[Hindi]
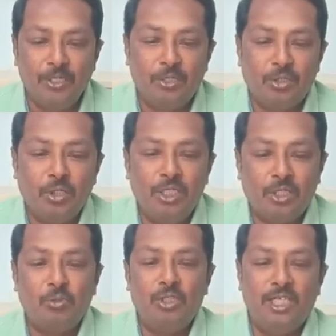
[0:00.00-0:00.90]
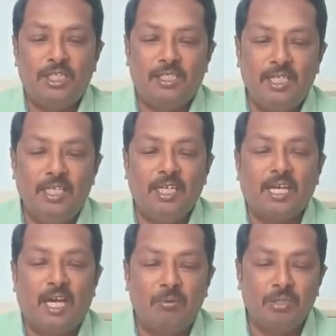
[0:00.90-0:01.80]
तो इस उद्देश्य से ये
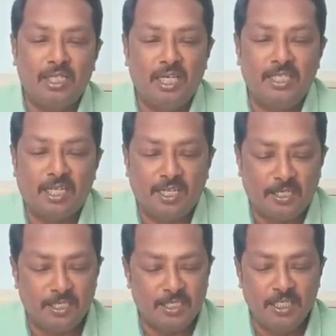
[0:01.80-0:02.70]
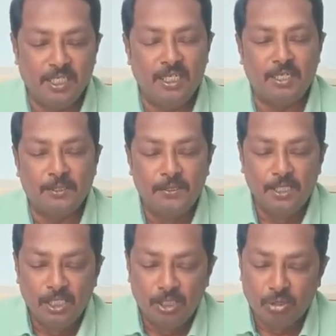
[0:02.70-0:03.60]
काम किया जा रहा है ठीक है ना
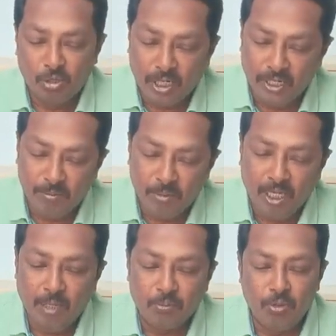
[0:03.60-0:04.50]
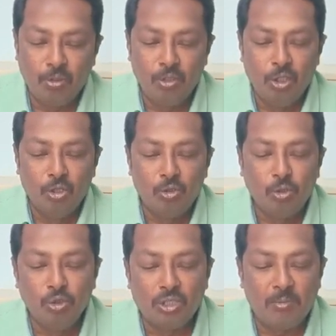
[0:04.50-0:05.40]
तो राइट मैं आपको
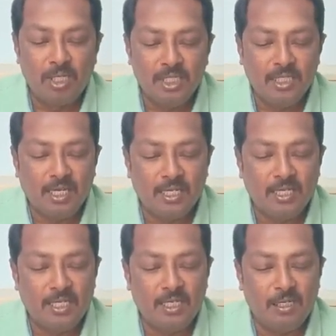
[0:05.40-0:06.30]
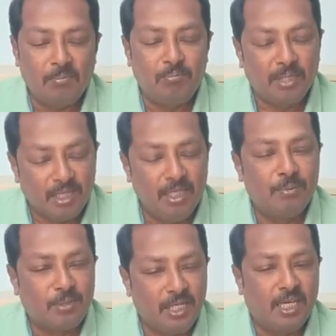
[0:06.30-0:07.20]
सुसमाचार का
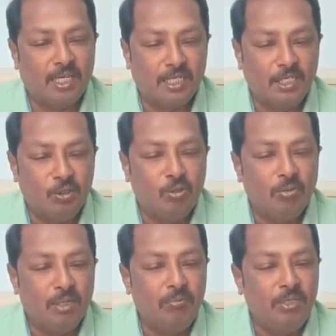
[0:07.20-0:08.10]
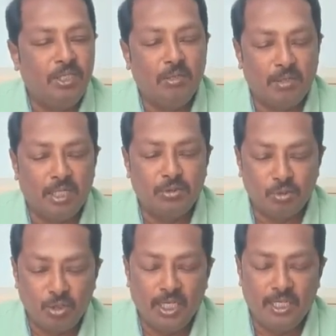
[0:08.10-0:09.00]
मतलब क्या है जो मैं बीते बार
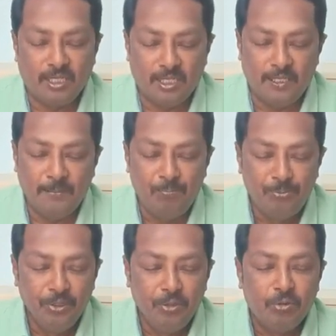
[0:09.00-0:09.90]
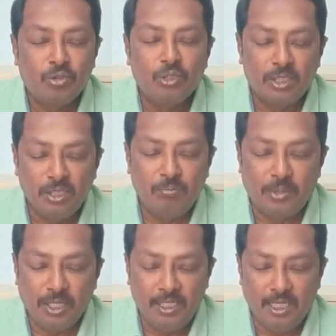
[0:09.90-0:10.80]
सुनाया था उसको सिर्फ
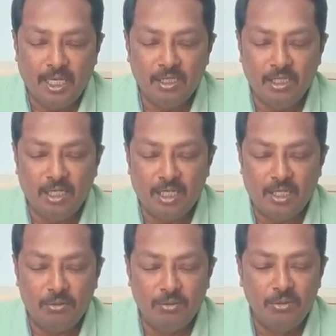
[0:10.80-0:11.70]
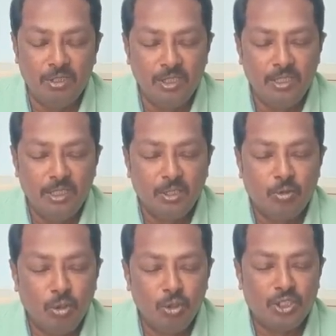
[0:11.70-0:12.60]
पहले याद दिला रहा हूँ
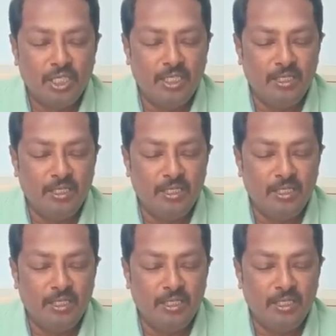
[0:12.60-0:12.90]
क्रूस की